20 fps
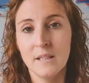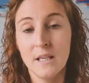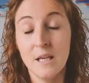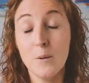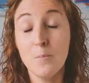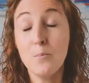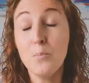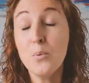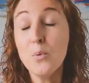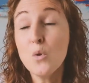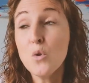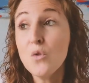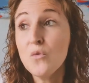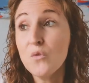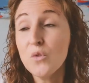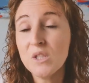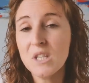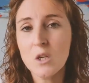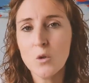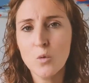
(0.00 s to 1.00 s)
Et plus
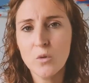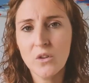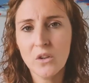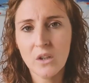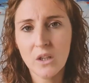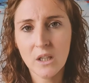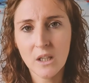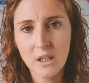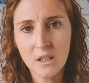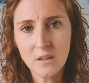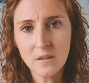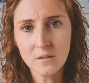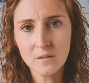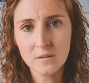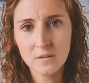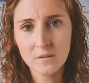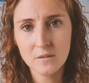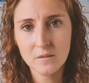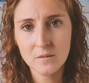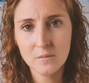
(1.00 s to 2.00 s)
vous écouterez,
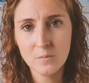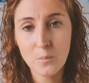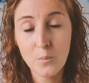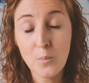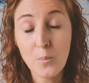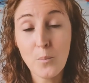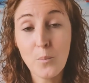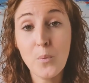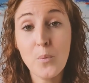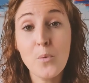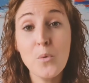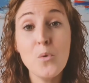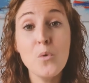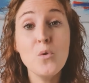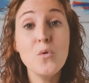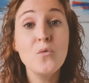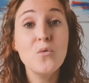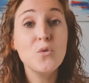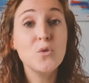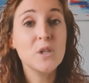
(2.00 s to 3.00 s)

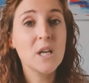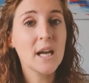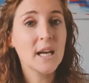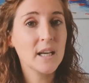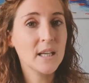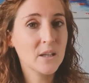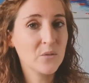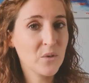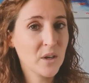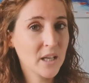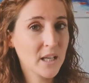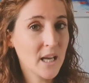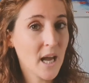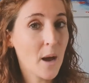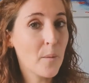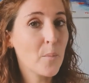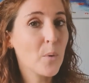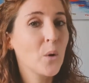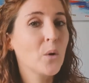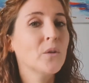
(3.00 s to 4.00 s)
plus vous arriverez
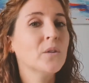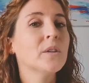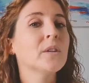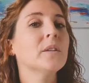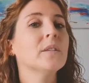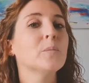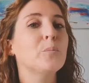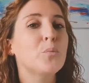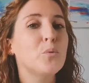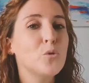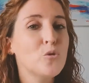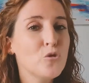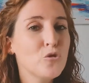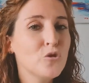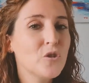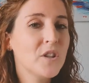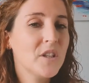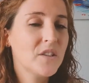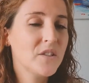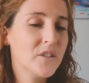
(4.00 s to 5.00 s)
à prendre
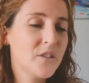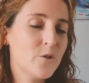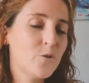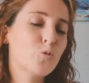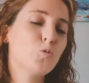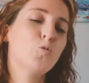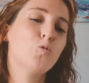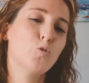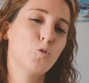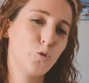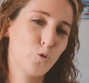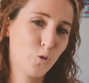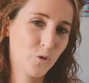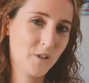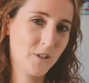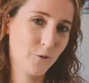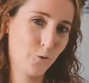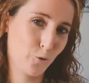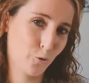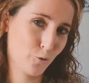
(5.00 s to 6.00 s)
plus de décisions
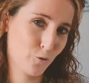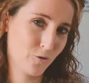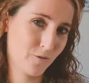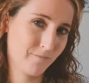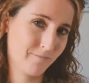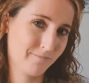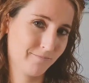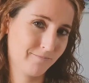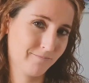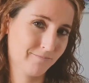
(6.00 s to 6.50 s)
judicieuses.